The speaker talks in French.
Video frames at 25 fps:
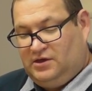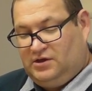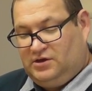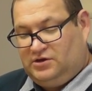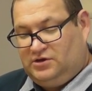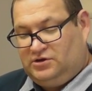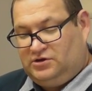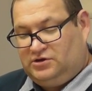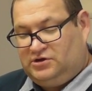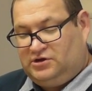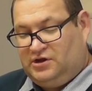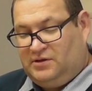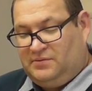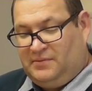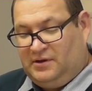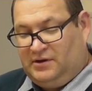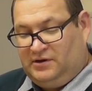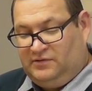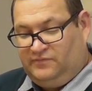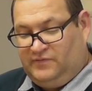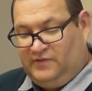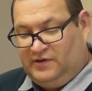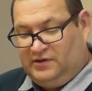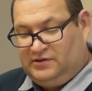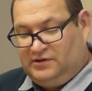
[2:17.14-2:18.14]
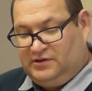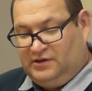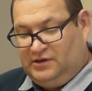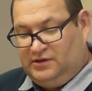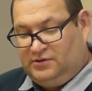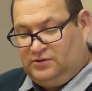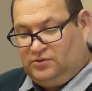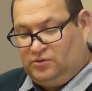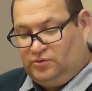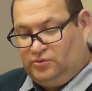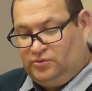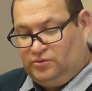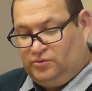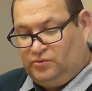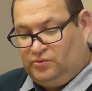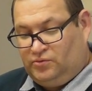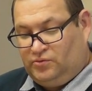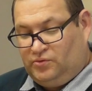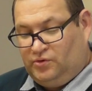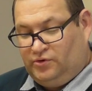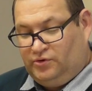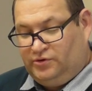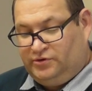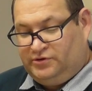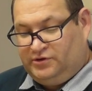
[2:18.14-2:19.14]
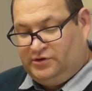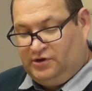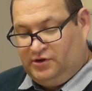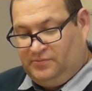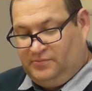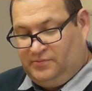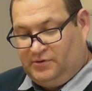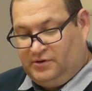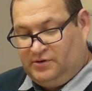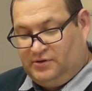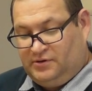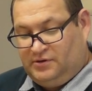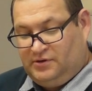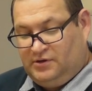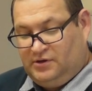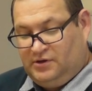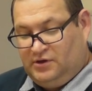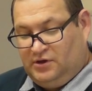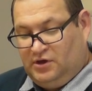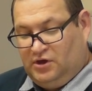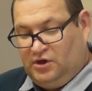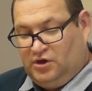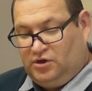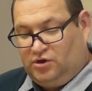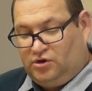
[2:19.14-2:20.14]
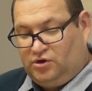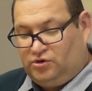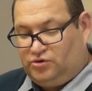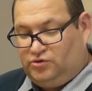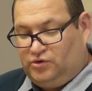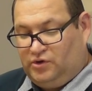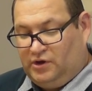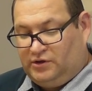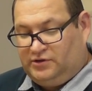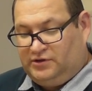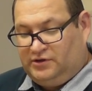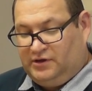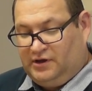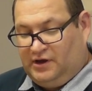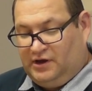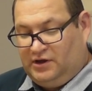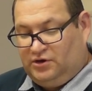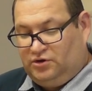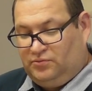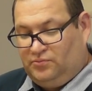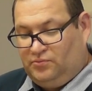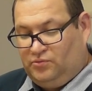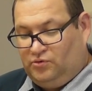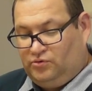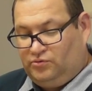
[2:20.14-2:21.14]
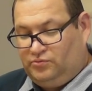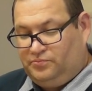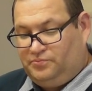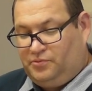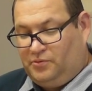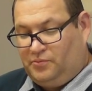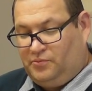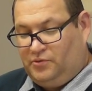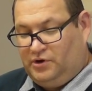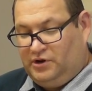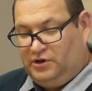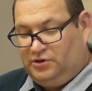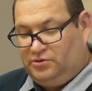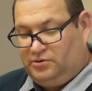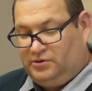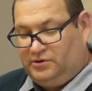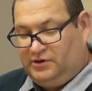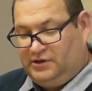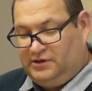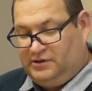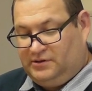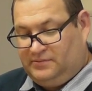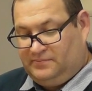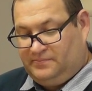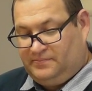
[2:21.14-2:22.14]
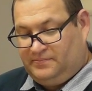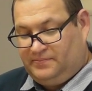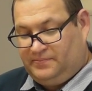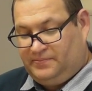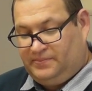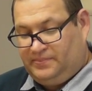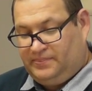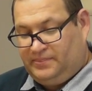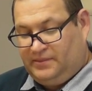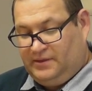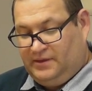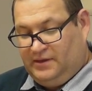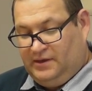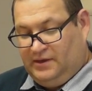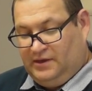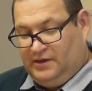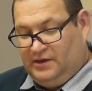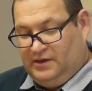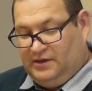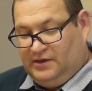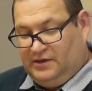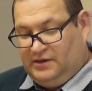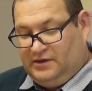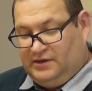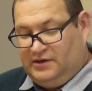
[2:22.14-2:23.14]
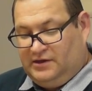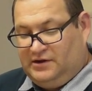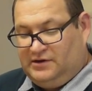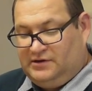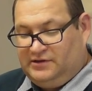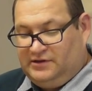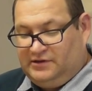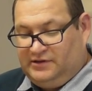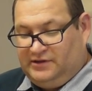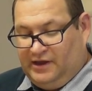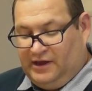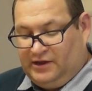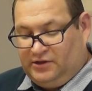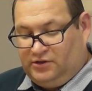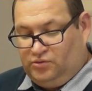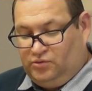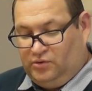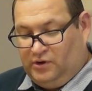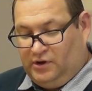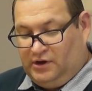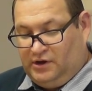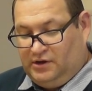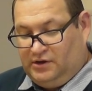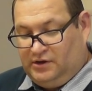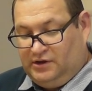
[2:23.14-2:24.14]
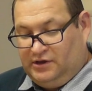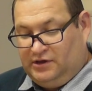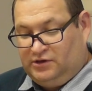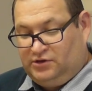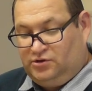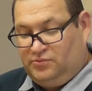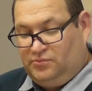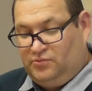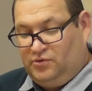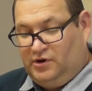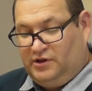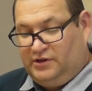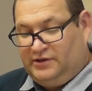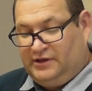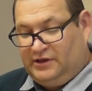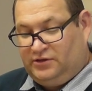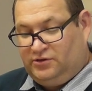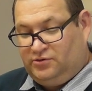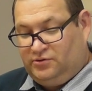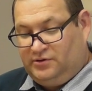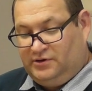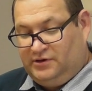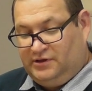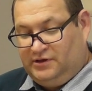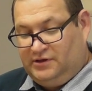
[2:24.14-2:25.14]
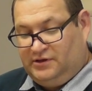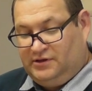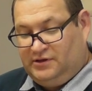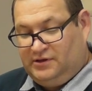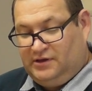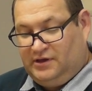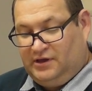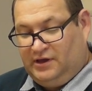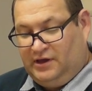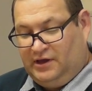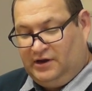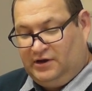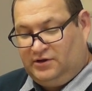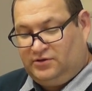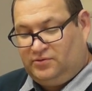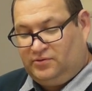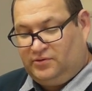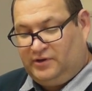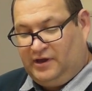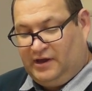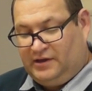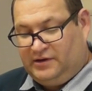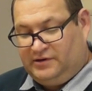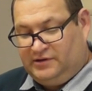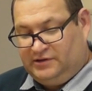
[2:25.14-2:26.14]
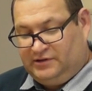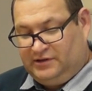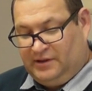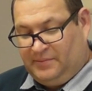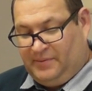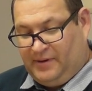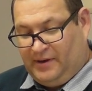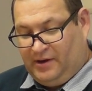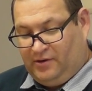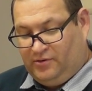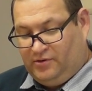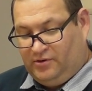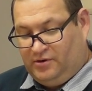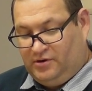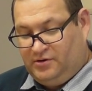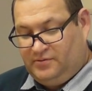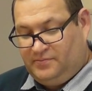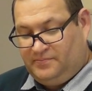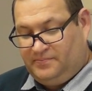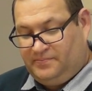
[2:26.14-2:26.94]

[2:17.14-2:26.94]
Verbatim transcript: J'ai manifesté ton nom aux hommes que tu as tirés du monde pour me les donner. Ils étaient à toi et tu me les as donnés et ils ont gardé ta parole.